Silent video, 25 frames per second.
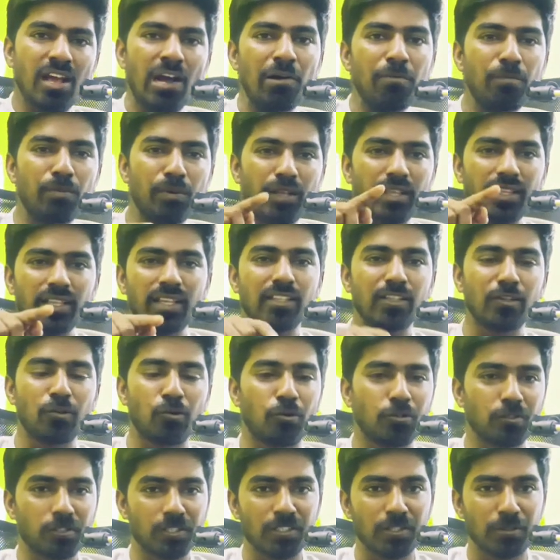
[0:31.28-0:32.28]
அப்புறம் எதுக்கு அந்த
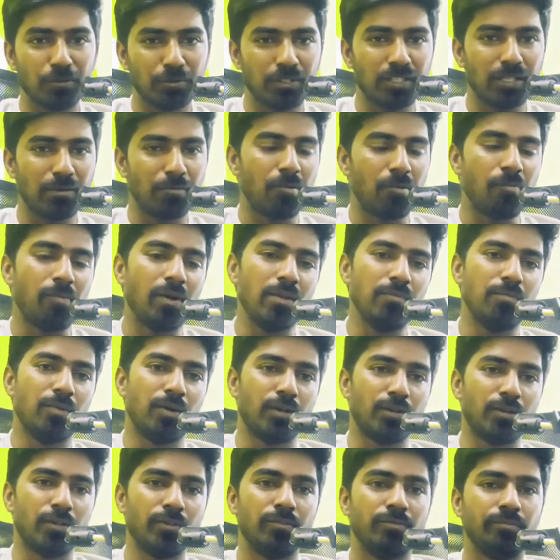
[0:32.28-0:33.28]
கோர்சஸை வந்து நம்ம பை
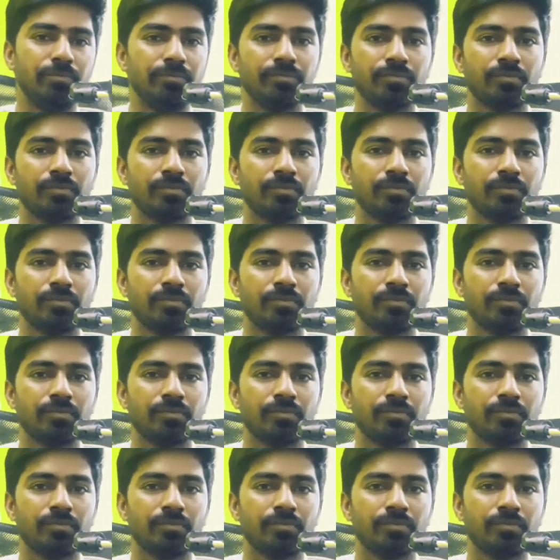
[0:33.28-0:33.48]
பண்ணணும்